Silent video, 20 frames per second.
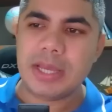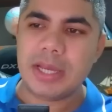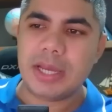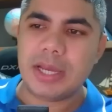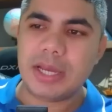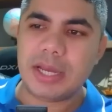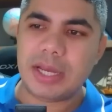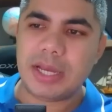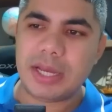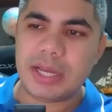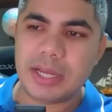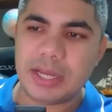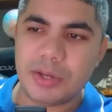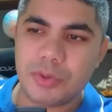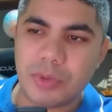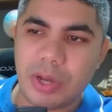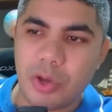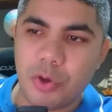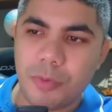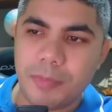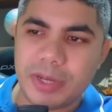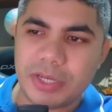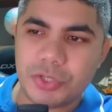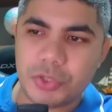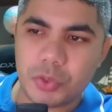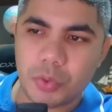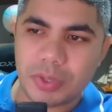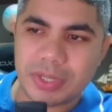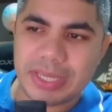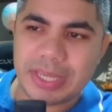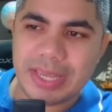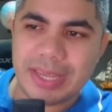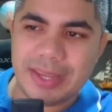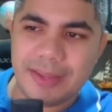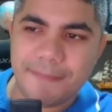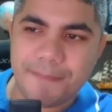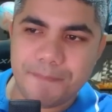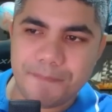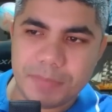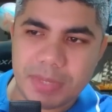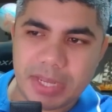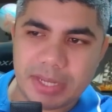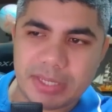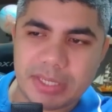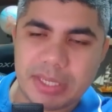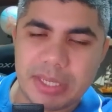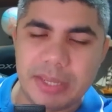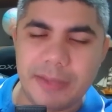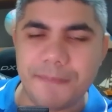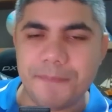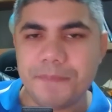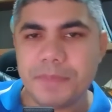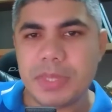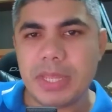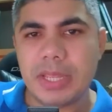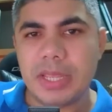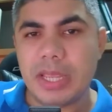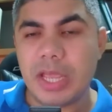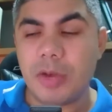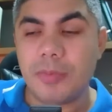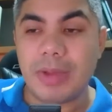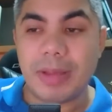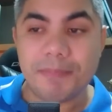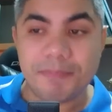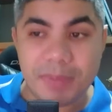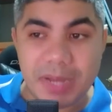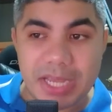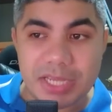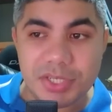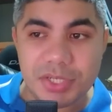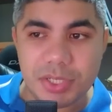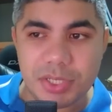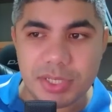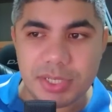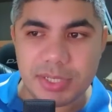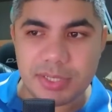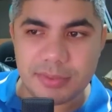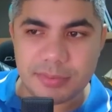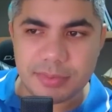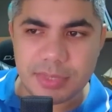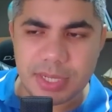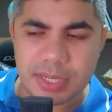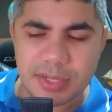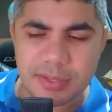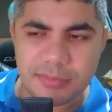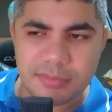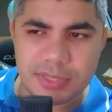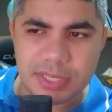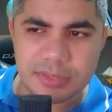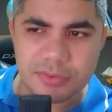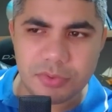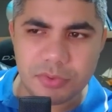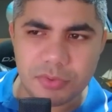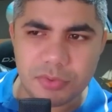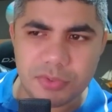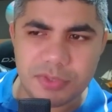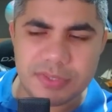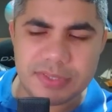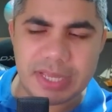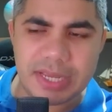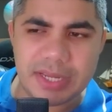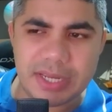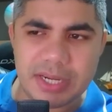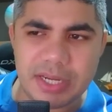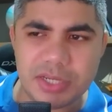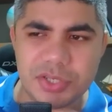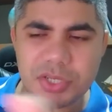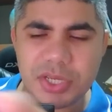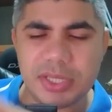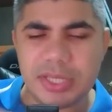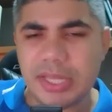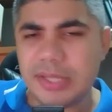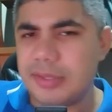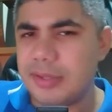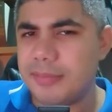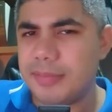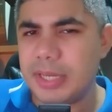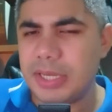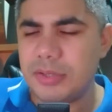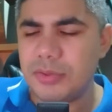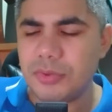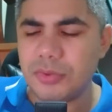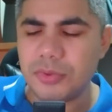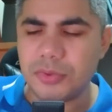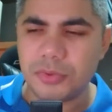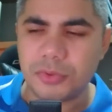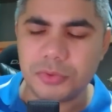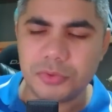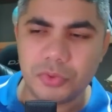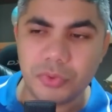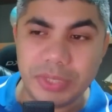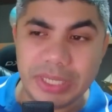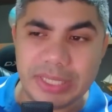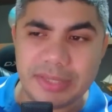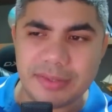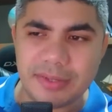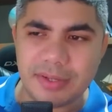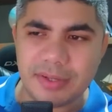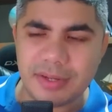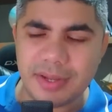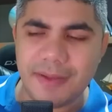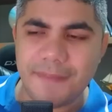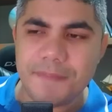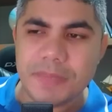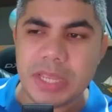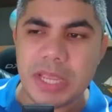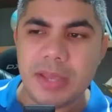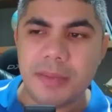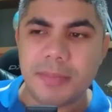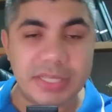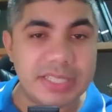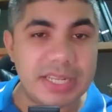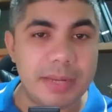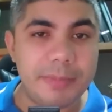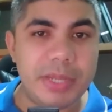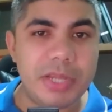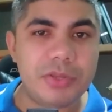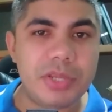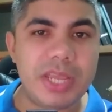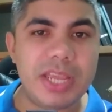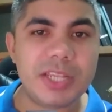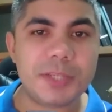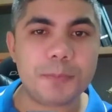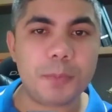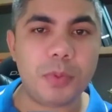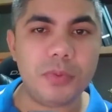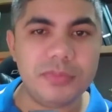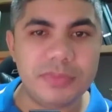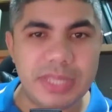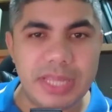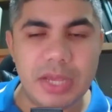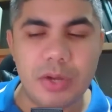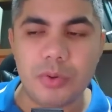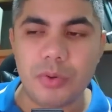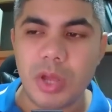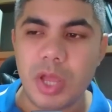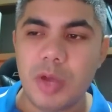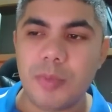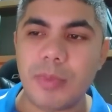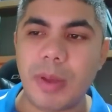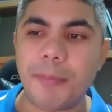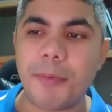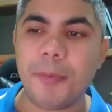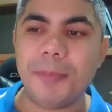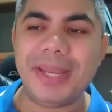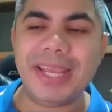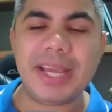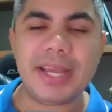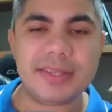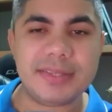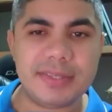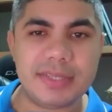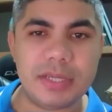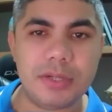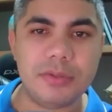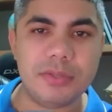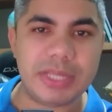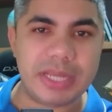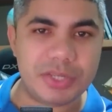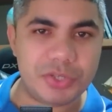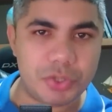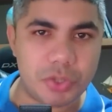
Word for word: Uh, o arroba choquei aqui é uma página, da, tanto no Instagram, acho que tem também no Twitter, né? Mas ela meio que respondeu uma publicação da